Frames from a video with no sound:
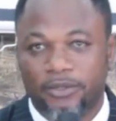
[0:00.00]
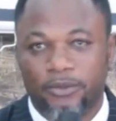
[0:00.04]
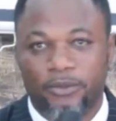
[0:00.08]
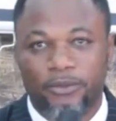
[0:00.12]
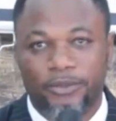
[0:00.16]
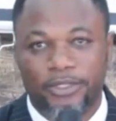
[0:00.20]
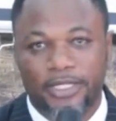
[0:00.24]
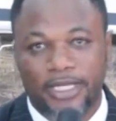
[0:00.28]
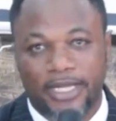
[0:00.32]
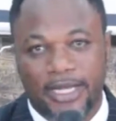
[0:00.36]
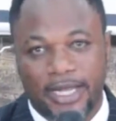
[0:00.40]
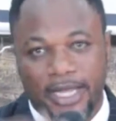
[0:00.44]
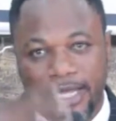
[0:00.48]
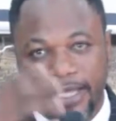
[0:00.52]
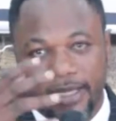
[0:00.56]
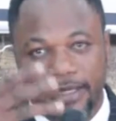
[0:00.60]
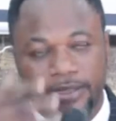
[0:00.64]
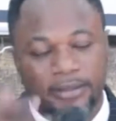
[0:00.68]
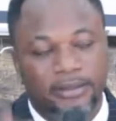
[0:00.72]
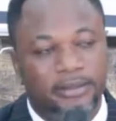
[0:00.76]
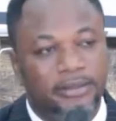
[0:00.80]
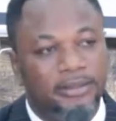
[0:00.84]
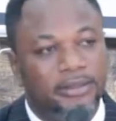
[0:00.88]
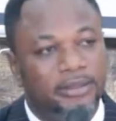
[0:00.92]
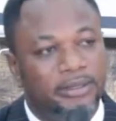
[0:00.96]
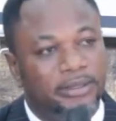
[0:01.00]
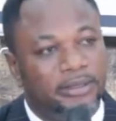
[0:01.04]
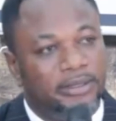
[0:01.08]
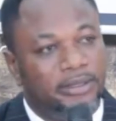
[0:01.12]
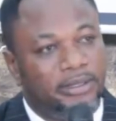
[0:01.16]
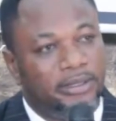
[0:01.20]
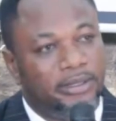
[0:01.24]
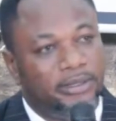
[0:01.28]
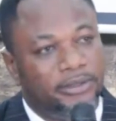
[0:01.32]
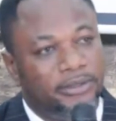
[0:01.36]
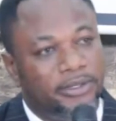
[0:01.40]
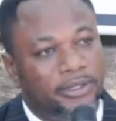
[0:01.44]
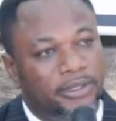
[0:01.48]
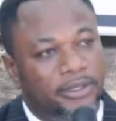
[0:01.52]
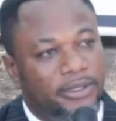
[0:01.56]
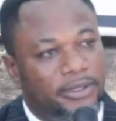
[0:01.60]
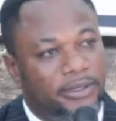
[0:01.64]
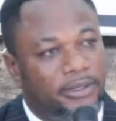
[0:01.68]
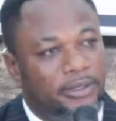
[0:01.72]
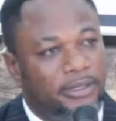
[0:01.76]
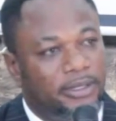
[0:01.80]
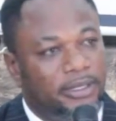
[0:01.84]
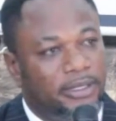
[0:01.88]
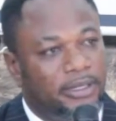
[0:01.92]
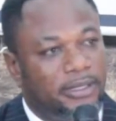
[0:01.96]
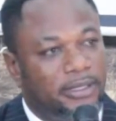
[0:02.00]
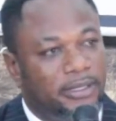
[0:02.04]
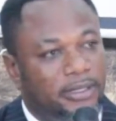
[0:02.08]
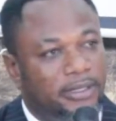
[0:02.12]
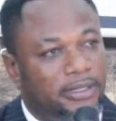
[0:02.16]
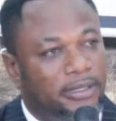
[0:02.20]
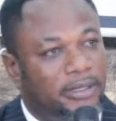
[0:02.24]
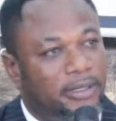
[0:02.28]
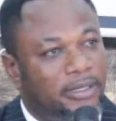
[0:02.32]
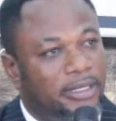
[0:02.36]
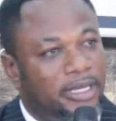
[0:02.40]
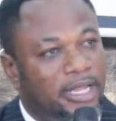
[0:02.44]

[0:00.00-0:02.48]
Au-delà de,